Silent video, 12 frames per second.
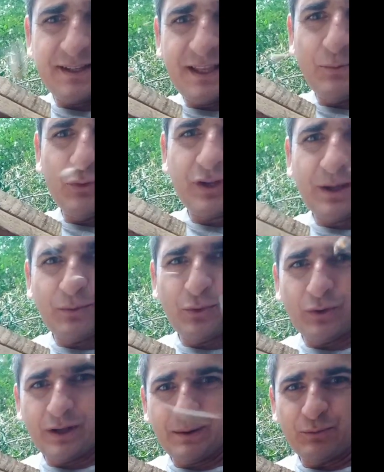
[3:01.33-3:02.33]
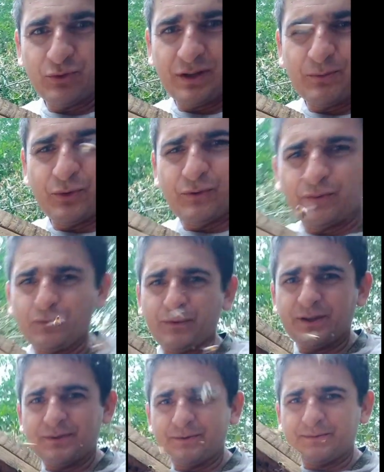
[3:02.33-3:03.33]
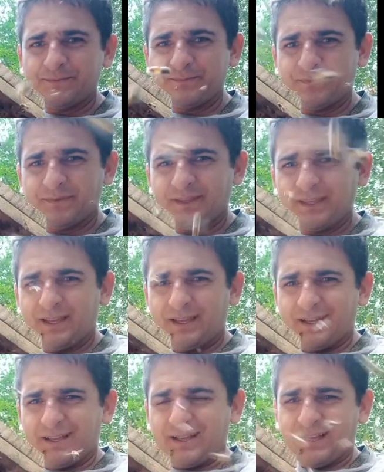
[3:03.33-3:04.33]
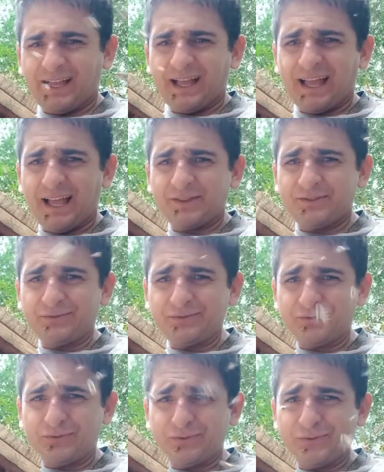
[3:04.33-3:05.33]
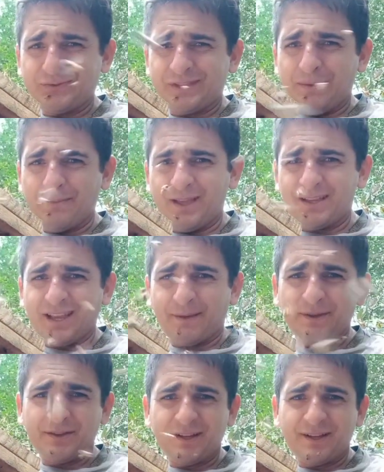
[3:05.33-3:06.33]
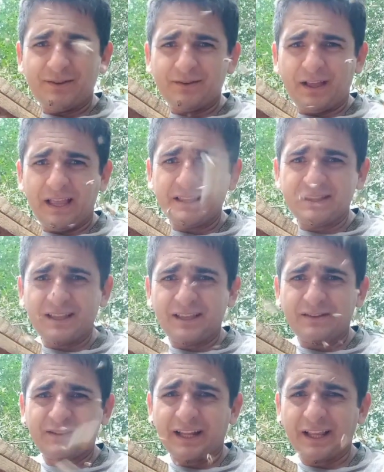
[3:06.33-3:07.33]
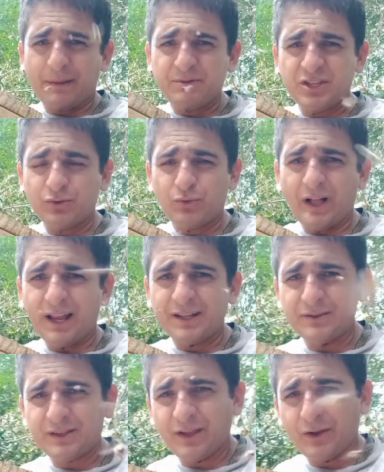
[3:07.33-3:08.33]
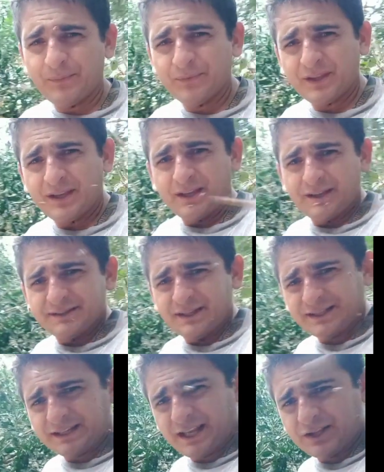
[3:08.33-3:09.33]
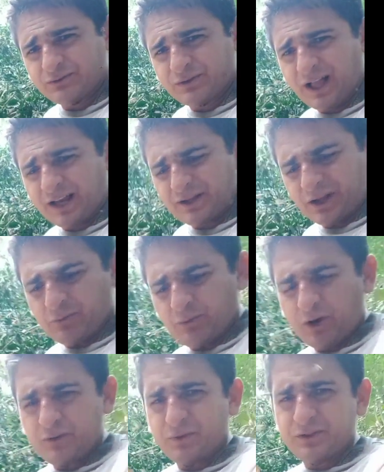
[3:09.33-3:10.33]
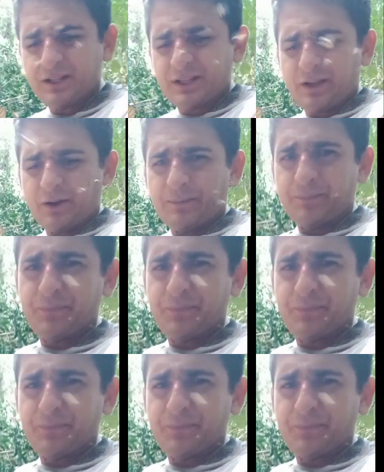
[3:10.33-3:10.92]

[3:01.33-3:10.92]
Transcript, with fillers: tem muito amor, é muito amor envolvido. Ah, tu, tu tem medo de abelha? Não, a gente tem que tratar a bichinha com carinho, tá aí, ó. Você trata elas com carinho, elas não morde você, tá aí, ó.